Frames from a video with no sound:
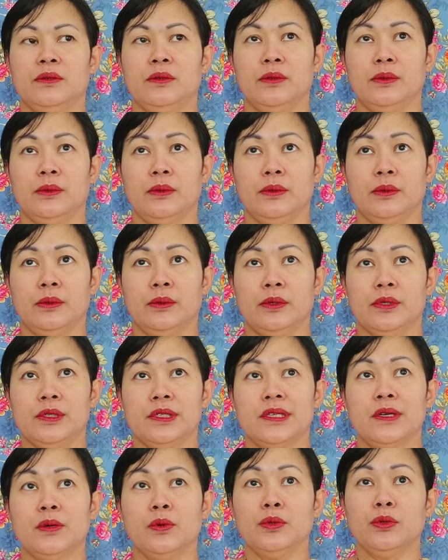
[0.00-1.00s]

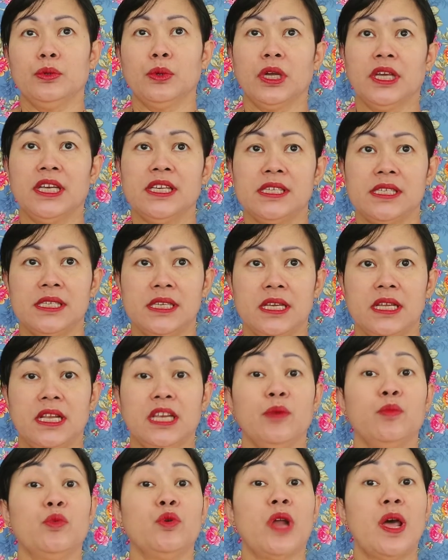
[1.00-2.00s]
Terus untuk ngisi
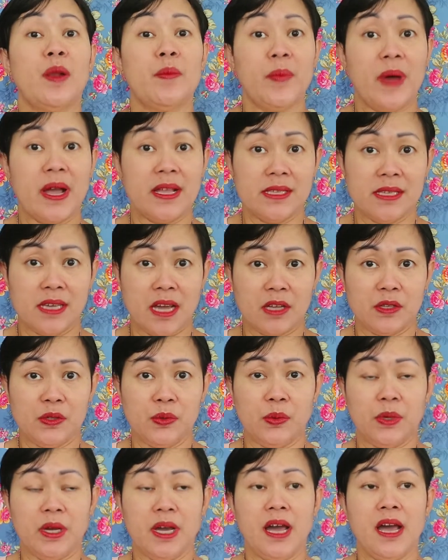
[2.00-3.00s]
liburan panjang
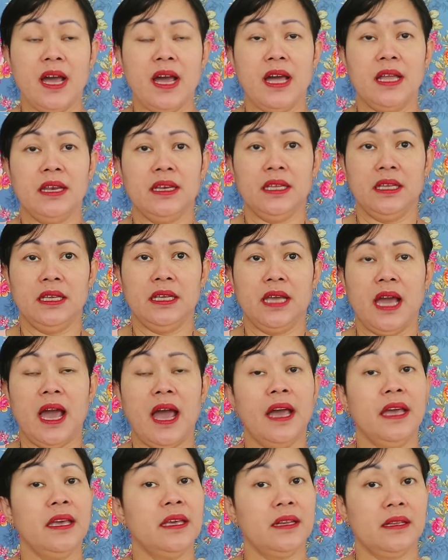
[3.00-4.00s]
juga di
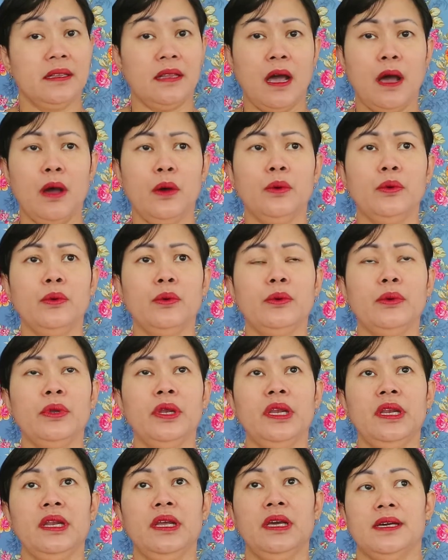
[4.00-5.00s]
akhir
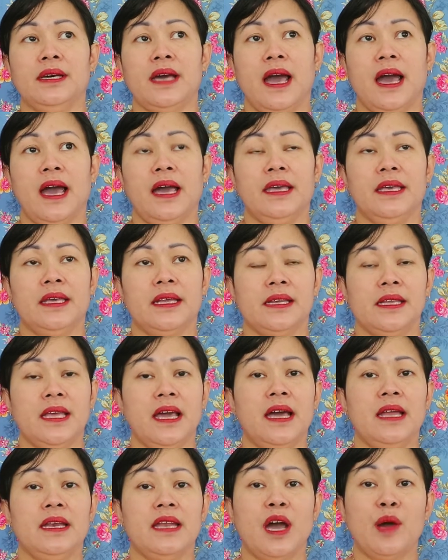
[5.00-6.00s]
tahun
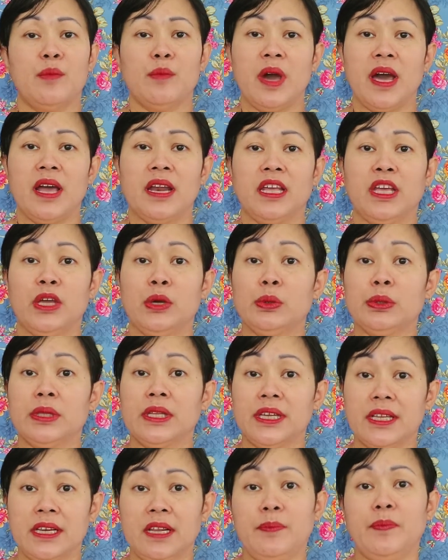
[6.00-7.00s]
akhirnya Damar ikut
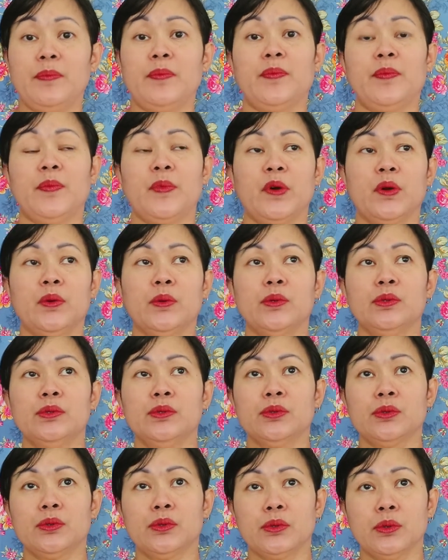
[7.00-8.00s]
klub
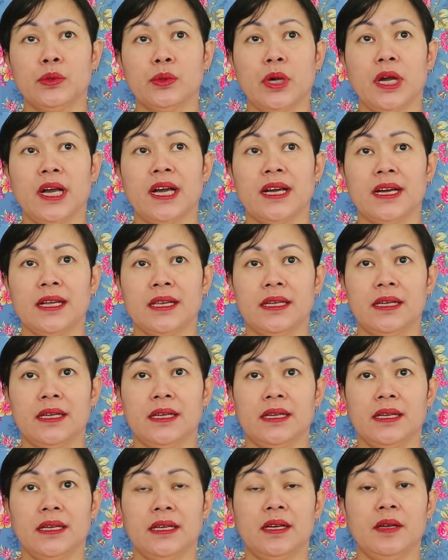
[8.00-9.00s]
untuk
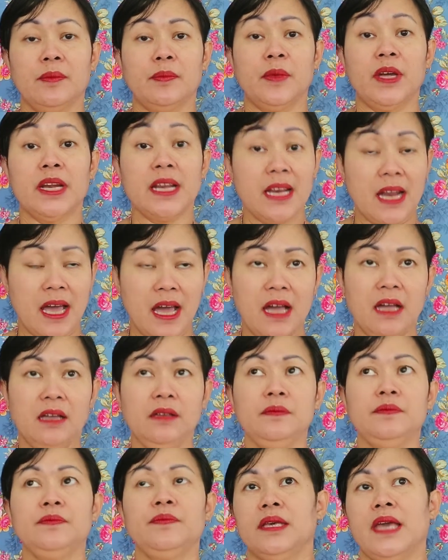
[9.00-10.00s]
klub
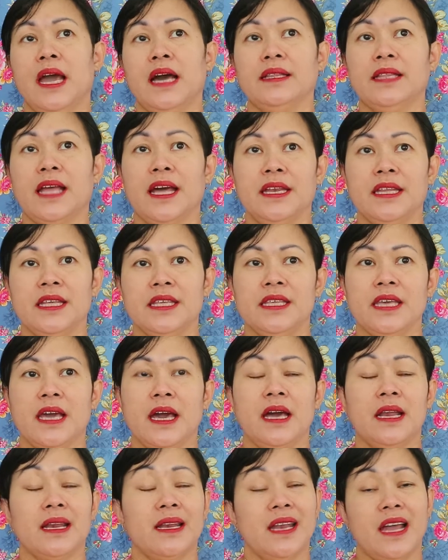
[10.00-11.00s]
renang yang
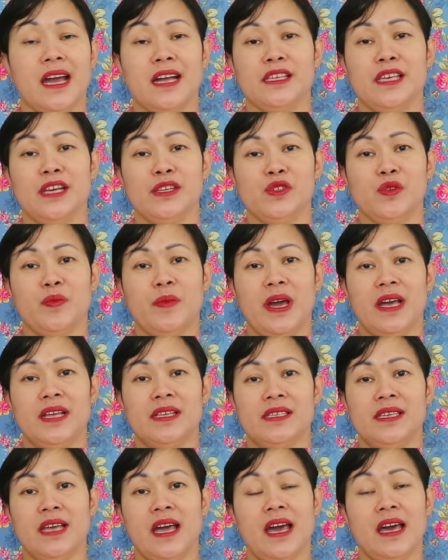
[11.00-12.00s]
tadinya renangnya cuma
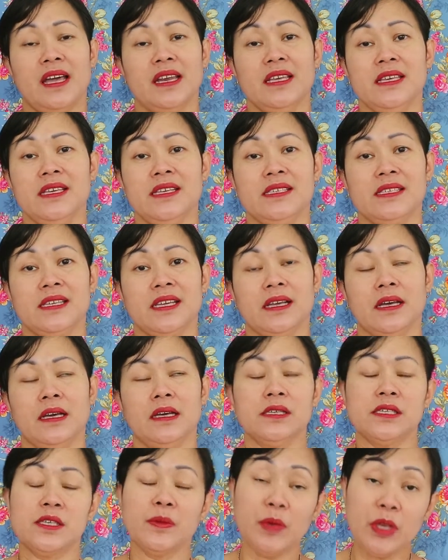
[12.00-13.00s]
sehari
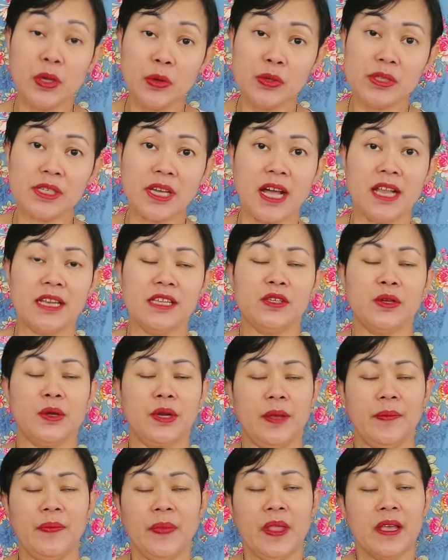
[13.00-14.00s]
eh, seminggu sekali
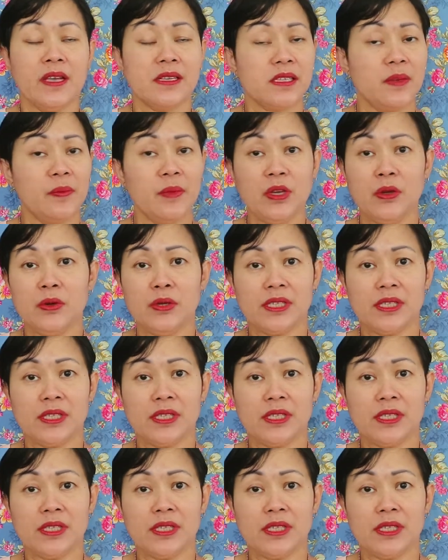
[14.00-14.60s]
sorry seminggu